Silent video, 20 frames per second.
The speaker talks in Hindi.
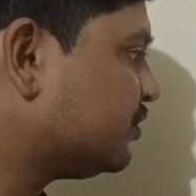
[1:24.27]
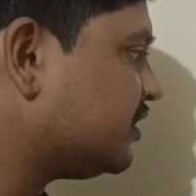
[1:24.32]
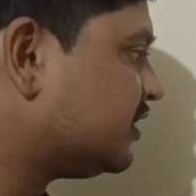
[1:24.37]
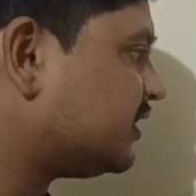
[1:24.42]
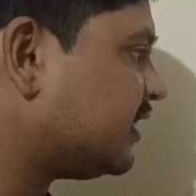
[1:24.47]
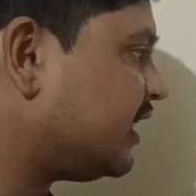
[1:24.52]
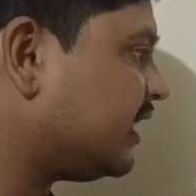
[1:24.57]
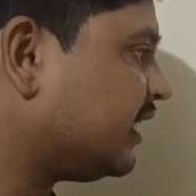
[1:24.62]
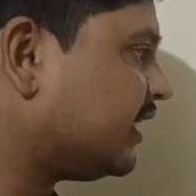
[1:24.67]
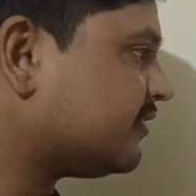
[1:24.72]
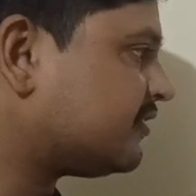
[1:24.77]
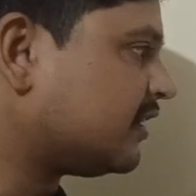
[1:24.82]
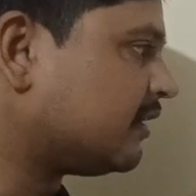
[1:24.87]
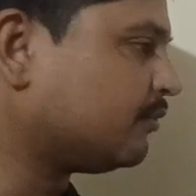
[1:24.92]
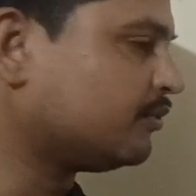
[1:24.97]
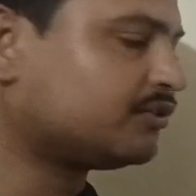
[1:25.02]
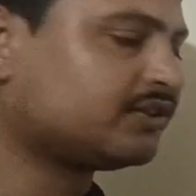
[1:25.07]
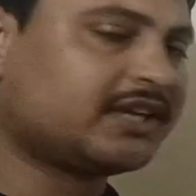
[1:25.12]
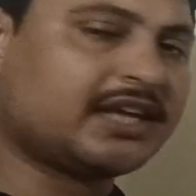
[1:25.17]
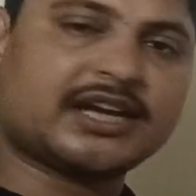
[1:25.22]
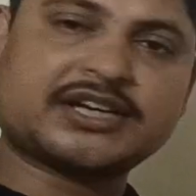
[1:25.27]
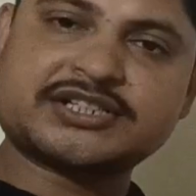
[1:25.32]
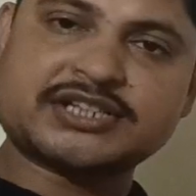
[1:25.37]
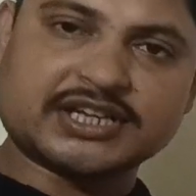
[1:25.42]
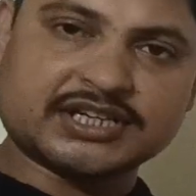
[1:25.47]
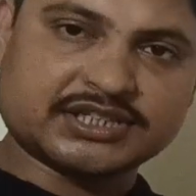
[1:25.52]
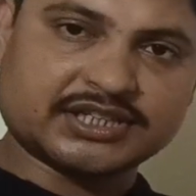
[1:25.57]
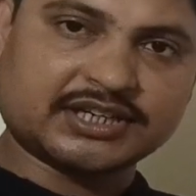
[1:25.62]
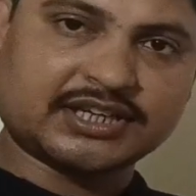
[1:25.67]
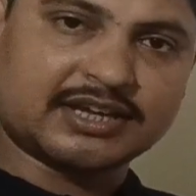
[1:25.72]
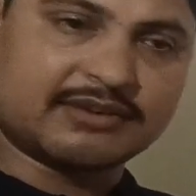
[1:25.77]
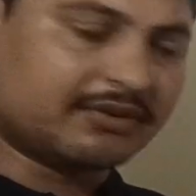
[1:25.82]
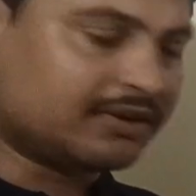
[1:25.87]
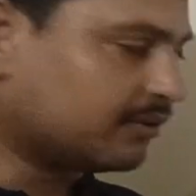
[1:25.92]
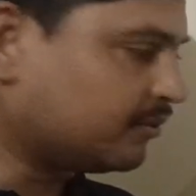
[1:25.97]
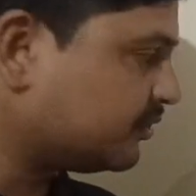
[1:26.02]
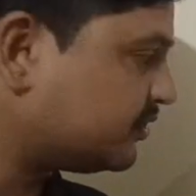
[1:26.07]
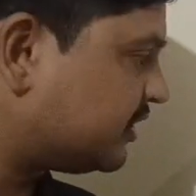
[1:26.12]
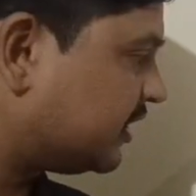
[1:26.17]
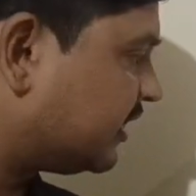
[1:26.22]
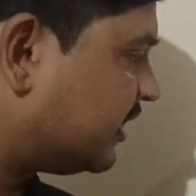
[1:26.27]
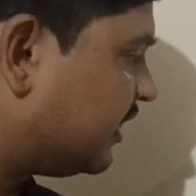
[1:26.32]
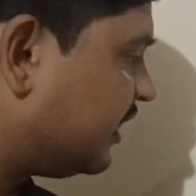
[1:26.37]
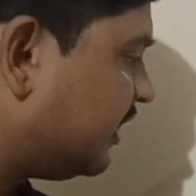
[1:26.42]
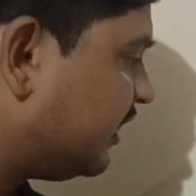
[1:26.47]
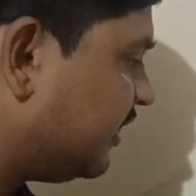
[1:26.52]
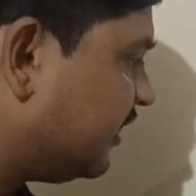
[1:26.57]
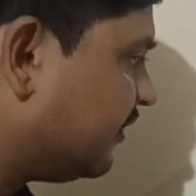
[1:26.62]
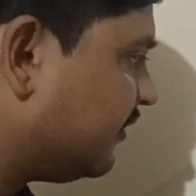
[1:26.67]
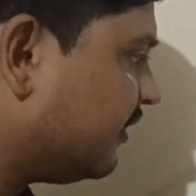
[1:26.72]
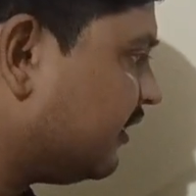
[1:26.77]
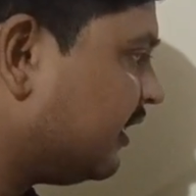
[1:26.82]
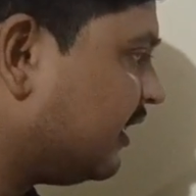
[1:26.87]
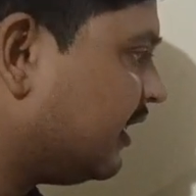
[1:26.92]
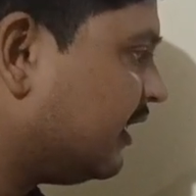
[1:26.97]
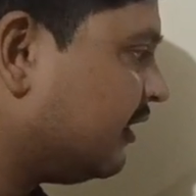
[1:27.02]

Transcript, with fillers: उसी तरीके से हम उसकी एक्सटेंशन केबल को चेक करेंगे